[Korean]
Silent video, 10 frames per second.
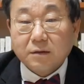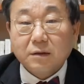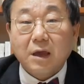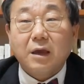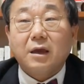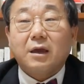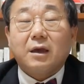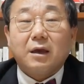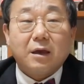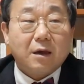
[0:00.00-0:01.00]

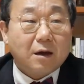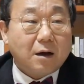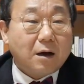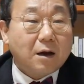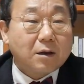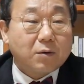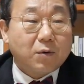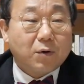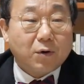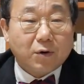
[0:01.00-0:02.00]
네,
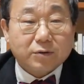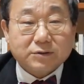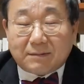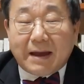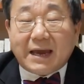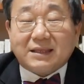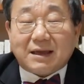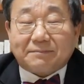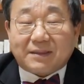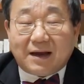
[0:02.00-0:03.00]
아이고 많이
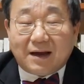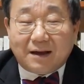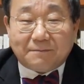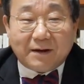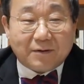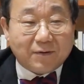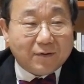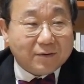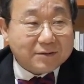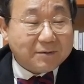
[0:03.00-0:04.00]

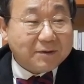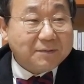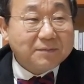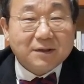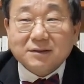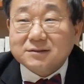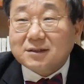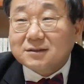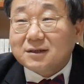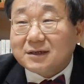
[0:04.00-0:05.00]
답답하고 참 힘든
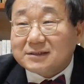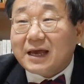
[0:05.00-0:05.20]
청년의